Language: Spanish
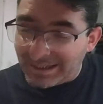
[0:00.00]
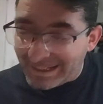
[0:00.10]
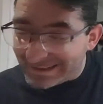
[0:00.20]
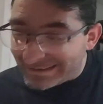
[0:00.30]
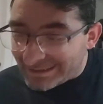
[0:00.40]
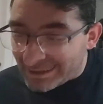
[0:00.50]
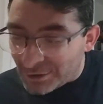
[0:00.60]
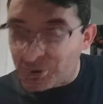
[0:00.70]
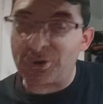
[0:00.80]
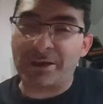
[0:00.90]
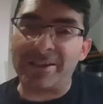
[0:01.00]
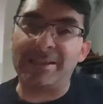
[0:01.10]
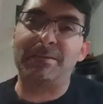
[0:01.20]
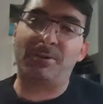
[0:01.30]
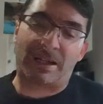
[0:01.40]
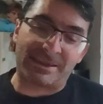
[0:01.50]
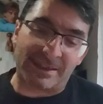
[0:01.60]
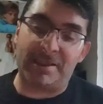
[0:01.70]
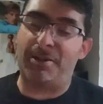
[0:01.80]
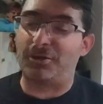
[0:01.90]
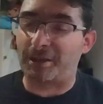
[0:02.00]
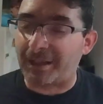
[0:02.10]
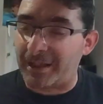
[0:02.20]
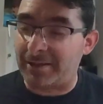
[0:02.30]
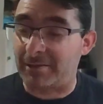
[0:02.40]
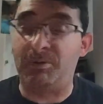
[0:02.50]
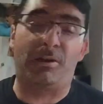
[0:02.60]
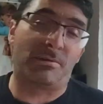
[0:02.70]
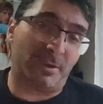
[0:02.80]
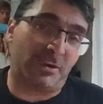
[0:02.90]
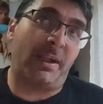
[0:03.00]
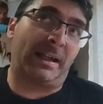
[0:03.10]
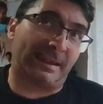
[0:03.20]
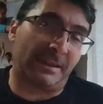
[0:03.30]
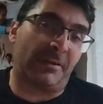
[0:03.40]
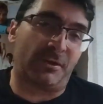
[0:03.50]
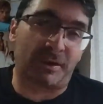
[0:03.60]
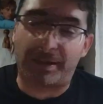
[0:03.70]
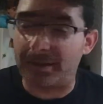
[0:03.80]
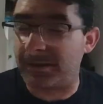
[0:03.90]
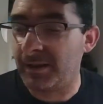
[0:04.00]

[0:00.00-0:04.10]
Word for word: grandioso, grandísimo cantante de los Eagles. Bueno, en ese momento era cantante de los Eagles.